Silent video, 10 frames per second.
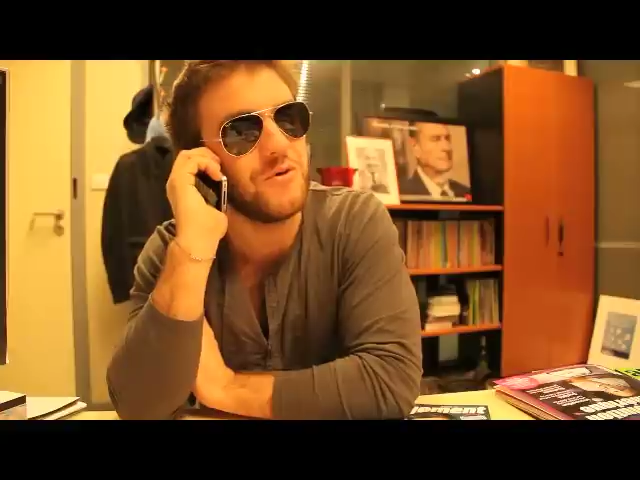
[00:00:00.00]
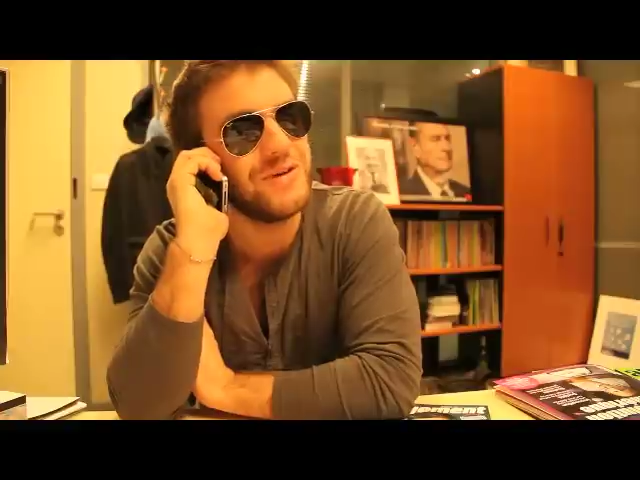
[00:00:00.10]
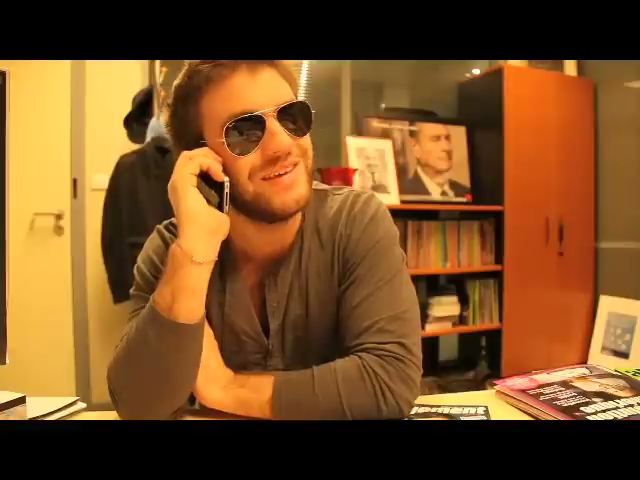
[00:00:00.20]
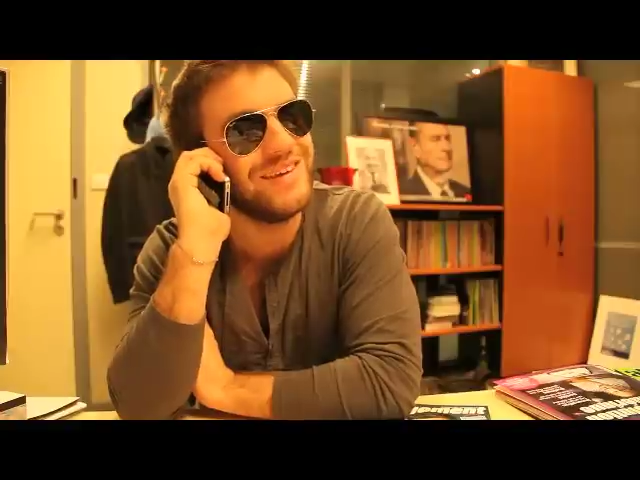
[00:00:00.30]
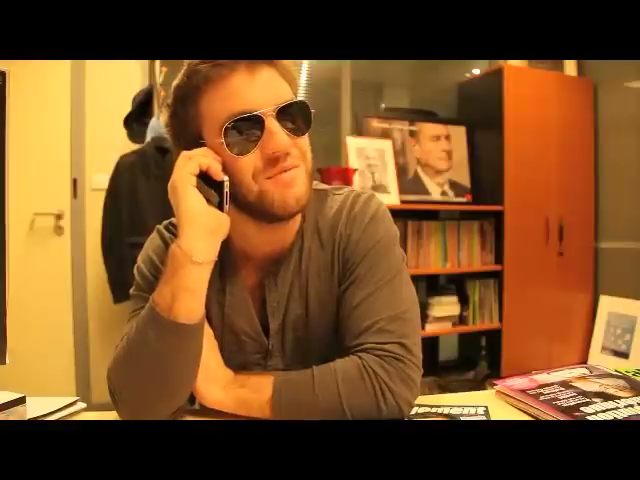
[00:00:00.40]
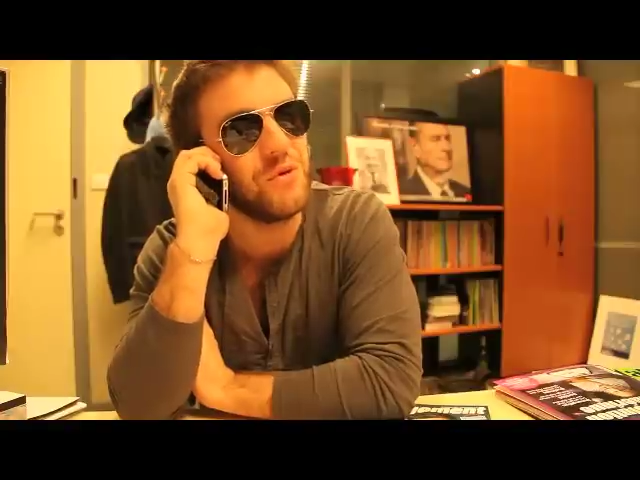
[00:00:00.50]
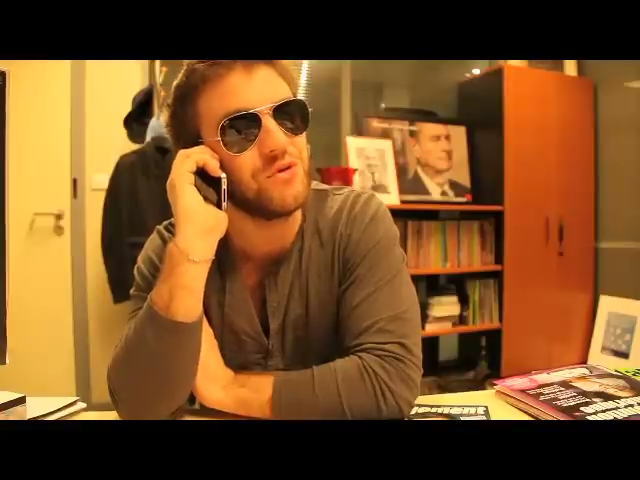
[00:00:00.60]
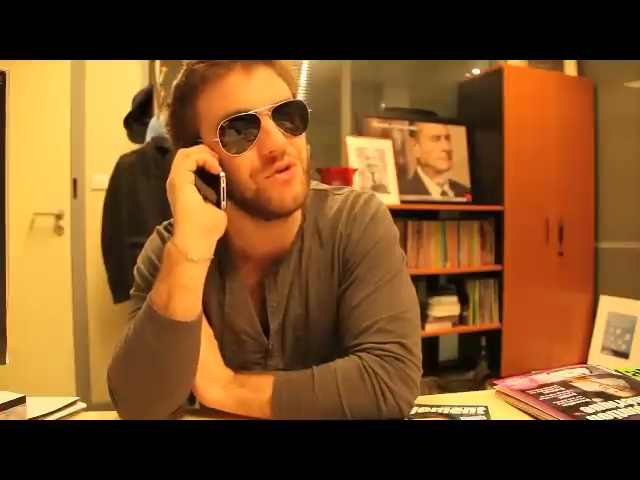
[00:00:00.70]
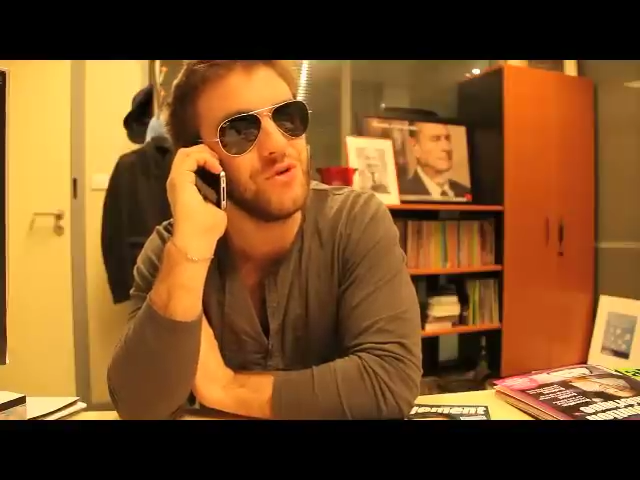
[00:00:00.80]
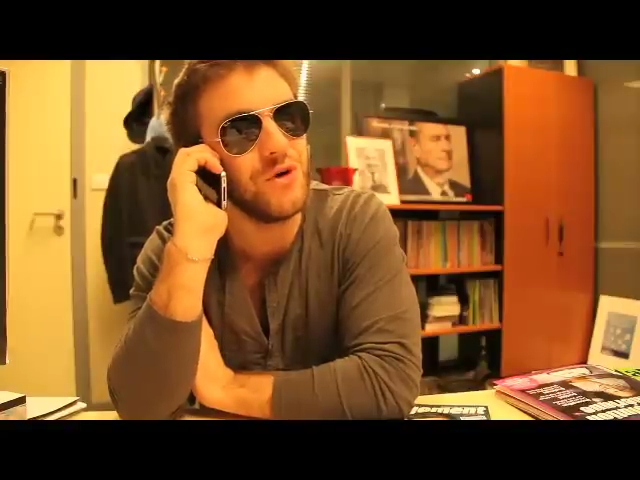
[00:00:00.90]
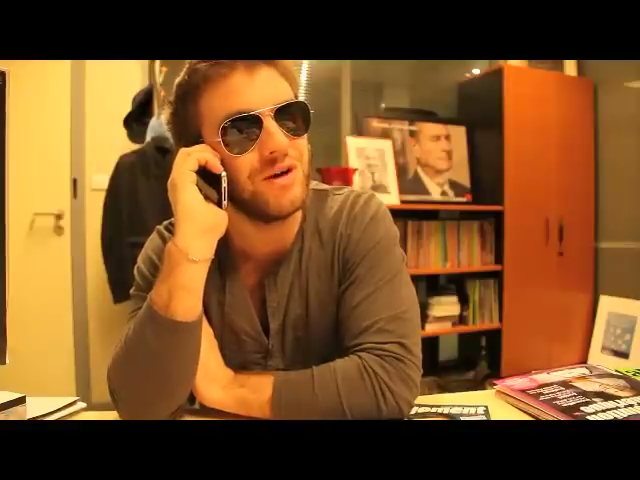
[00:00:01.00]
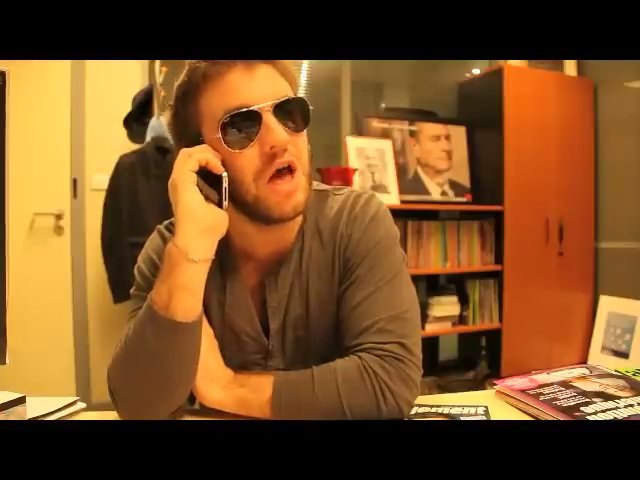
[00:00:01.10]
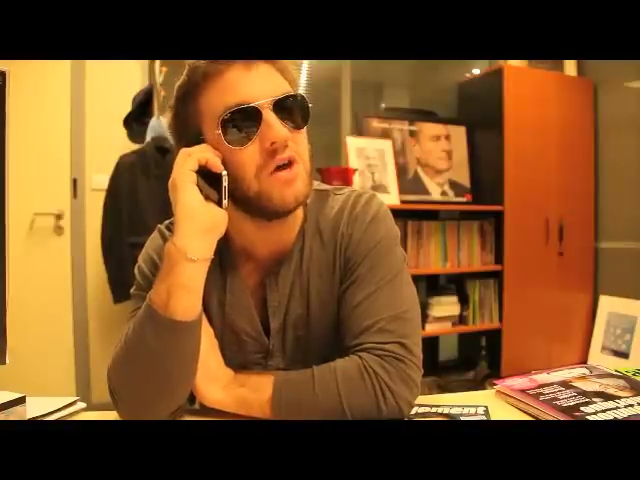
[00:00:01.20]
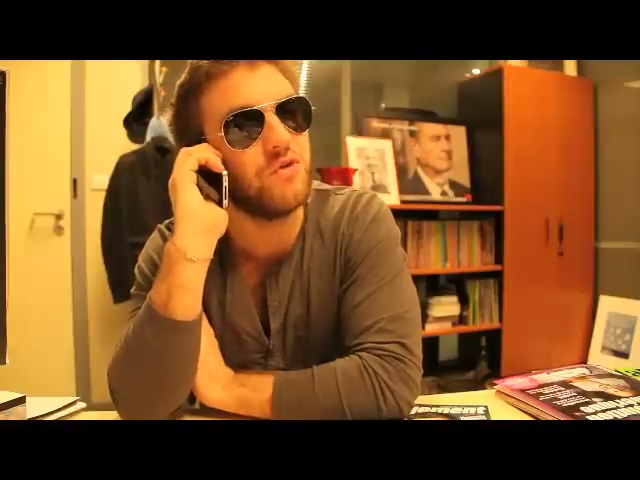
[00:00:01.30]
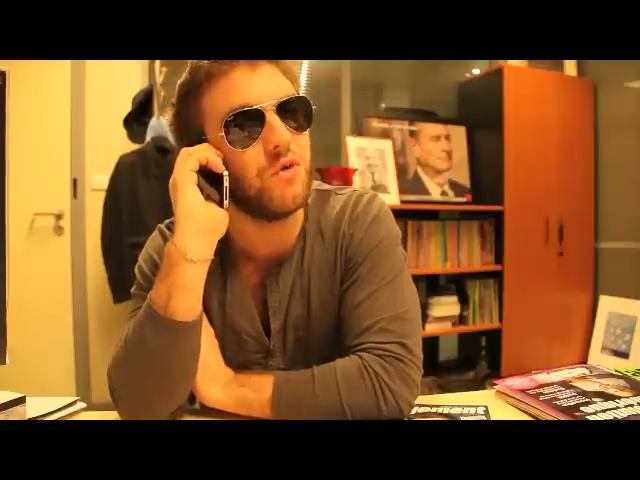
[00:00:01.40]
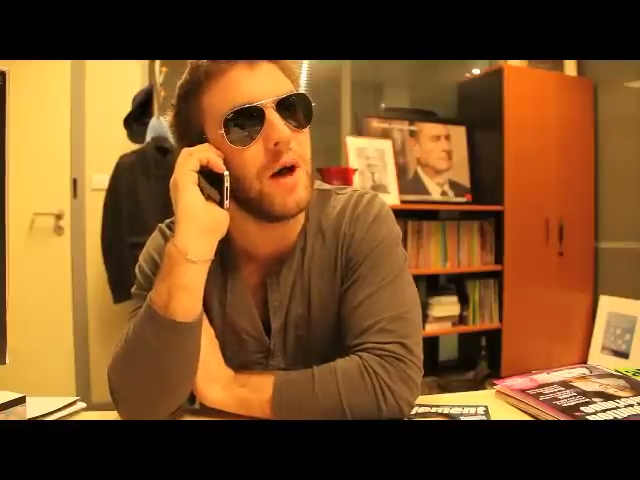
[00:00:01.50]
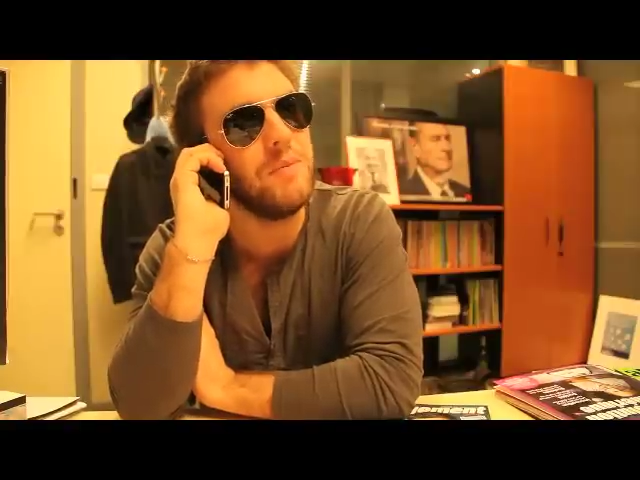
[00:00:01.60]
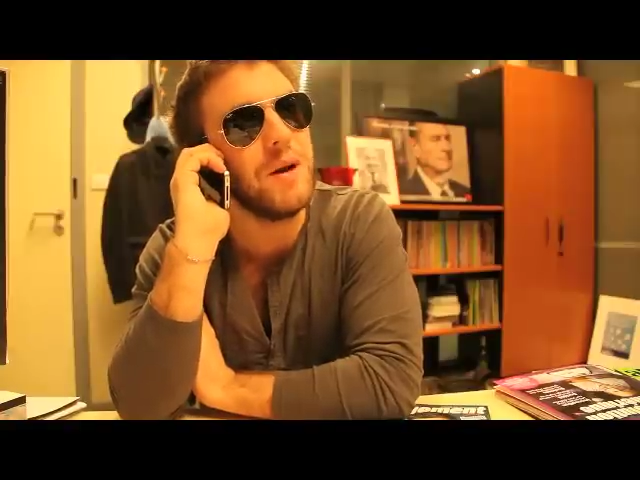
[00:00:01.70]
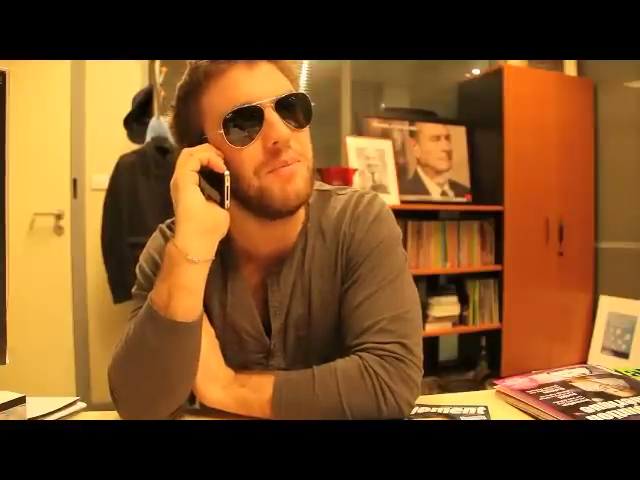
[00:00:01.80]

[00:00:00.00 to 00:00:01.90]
Oui, bonjour. Je vous rappelle